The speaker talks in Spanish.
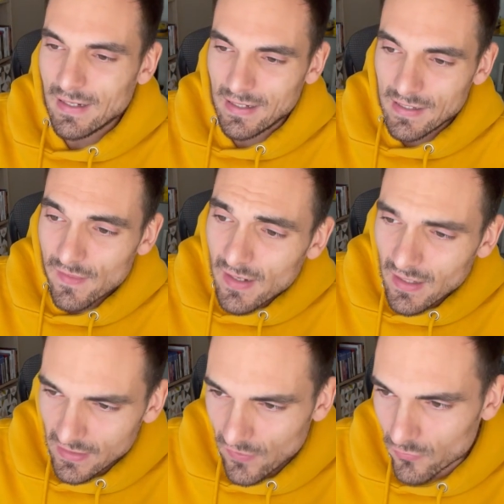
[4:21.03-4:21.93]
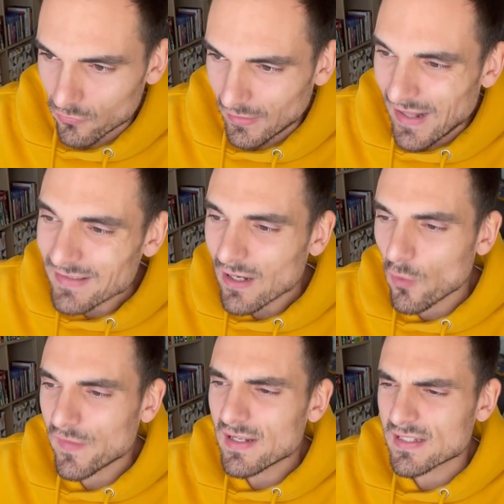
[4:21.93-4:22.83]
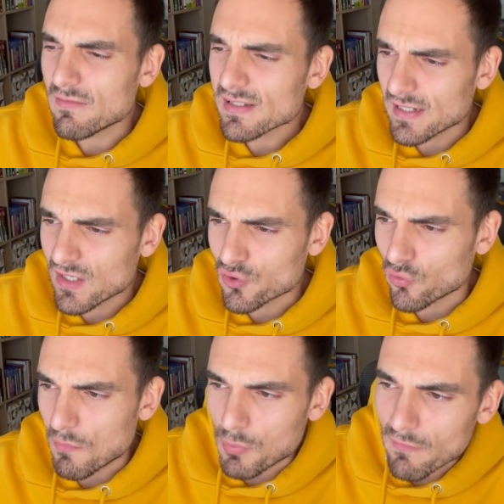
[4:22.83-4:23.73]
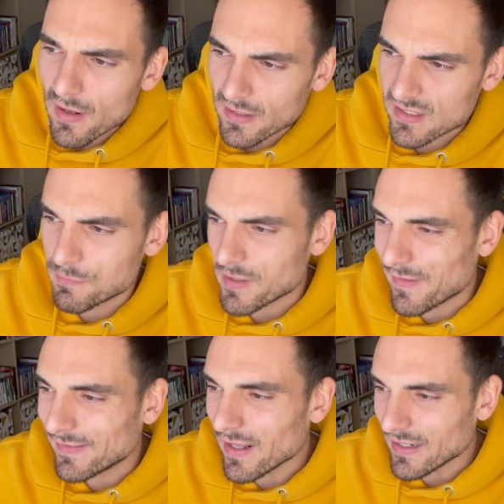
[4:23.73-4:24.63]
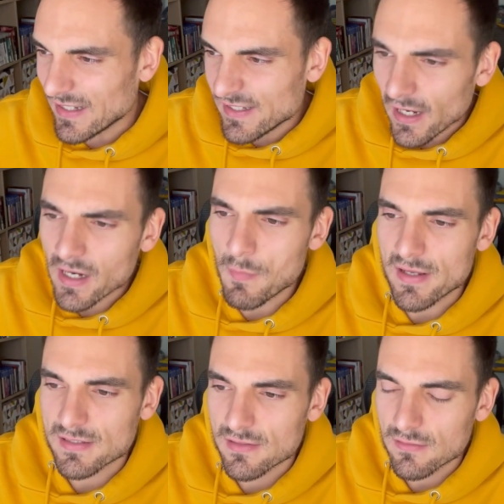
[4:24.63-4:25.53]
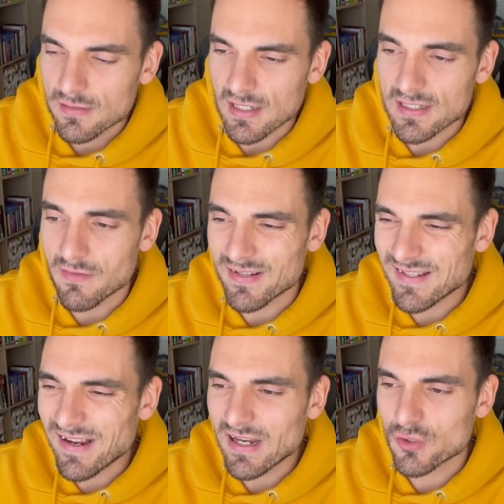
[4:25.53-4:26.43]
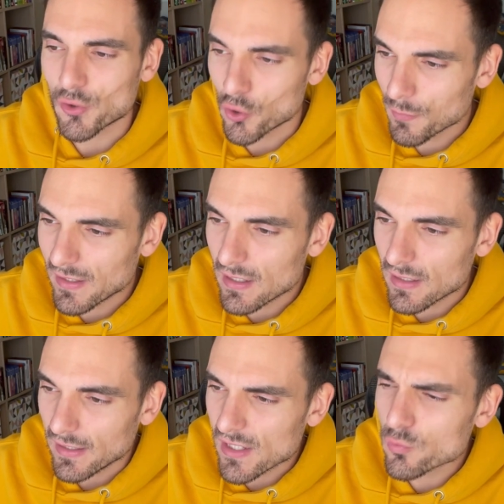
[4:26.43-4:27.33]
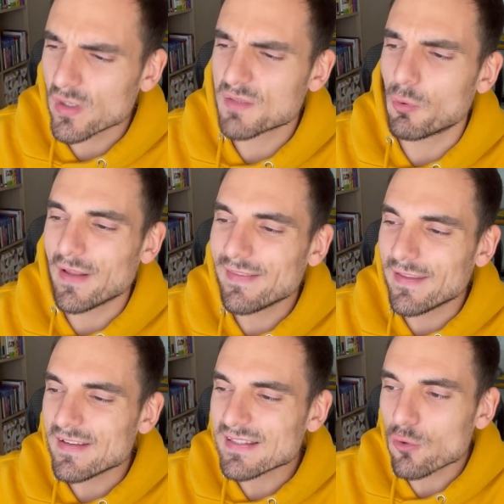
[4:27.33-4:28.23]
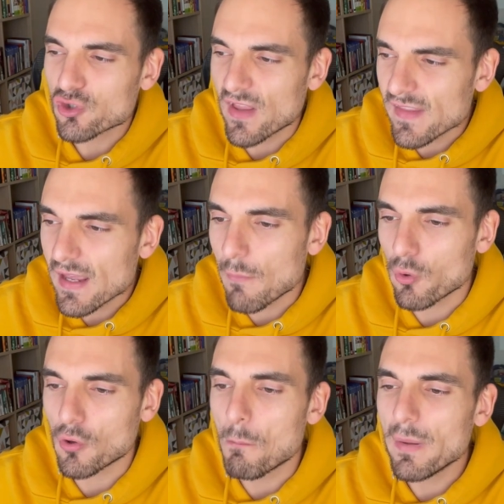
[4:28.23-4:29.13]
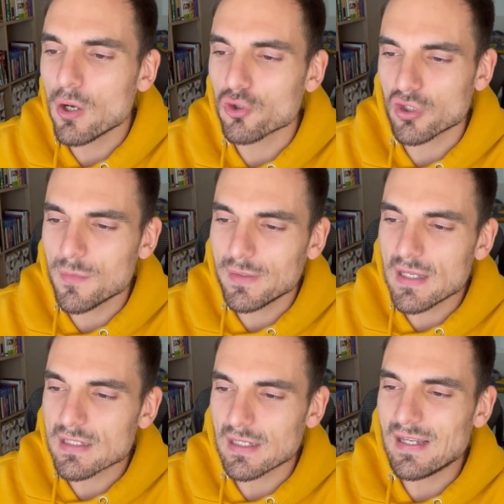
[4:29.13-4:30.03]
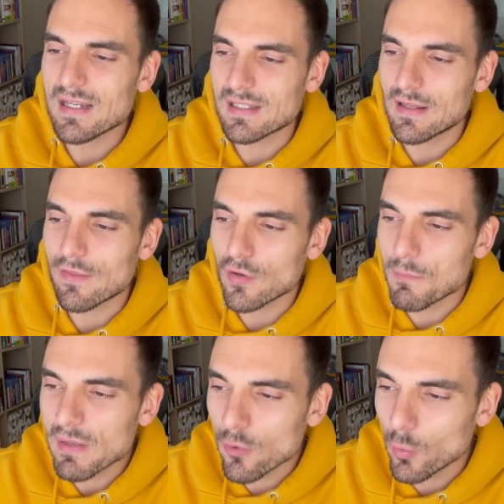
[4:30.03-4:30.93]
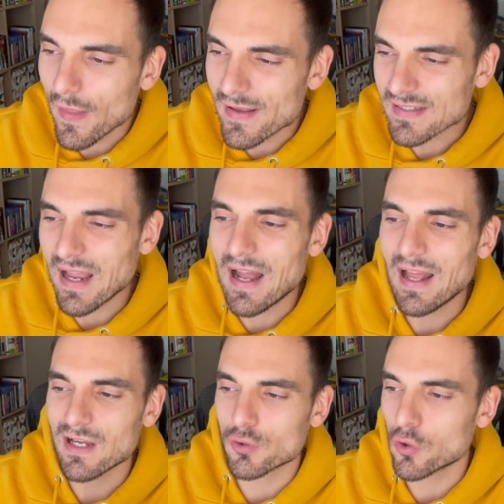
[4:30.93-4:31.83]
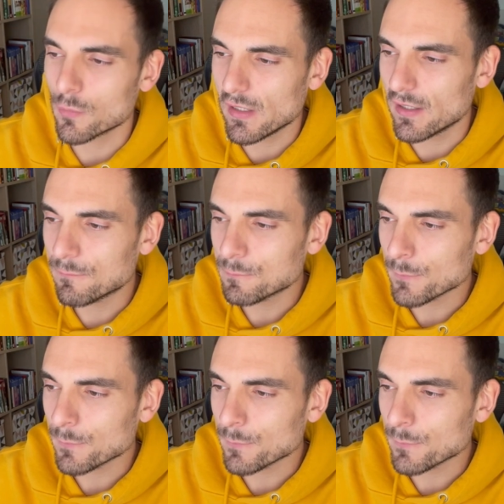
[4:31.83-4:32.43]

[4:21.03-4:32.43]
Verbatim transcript: Rizar el rizo. La alta cocina se basa en eso, en probar, experimentar y llegar a más. San Sebastián Gastronómica es un exponente de esta osadía por romper los límites y las tradiciones vinculadas a la gastronomía.